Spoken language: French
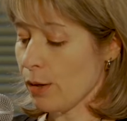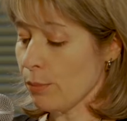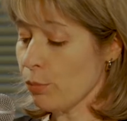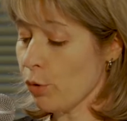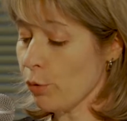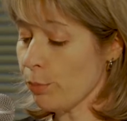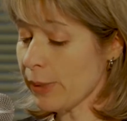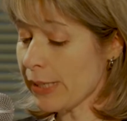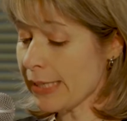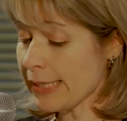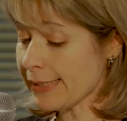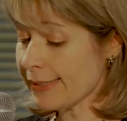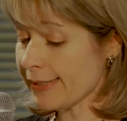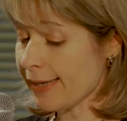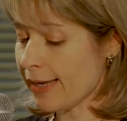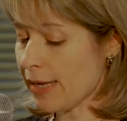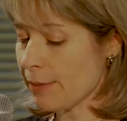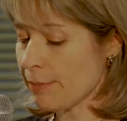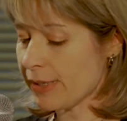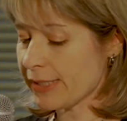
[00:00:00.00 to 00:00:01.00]

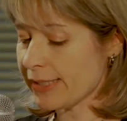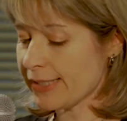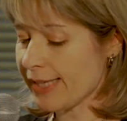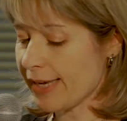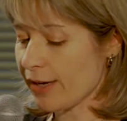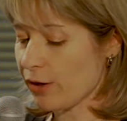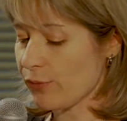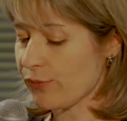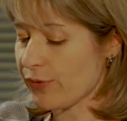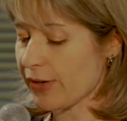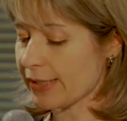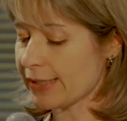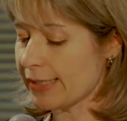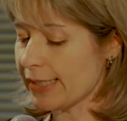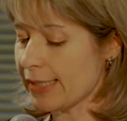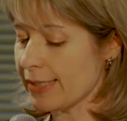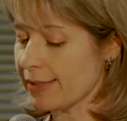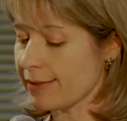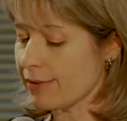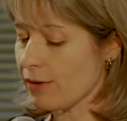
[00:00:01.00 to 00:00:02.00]
Mobiliser les matières
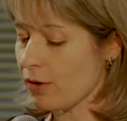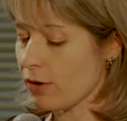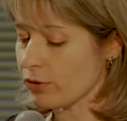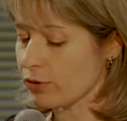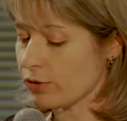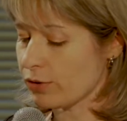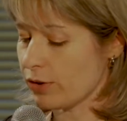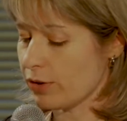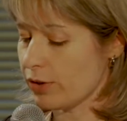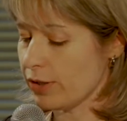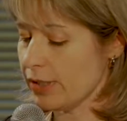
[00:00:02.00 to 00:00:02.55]
fertilisantes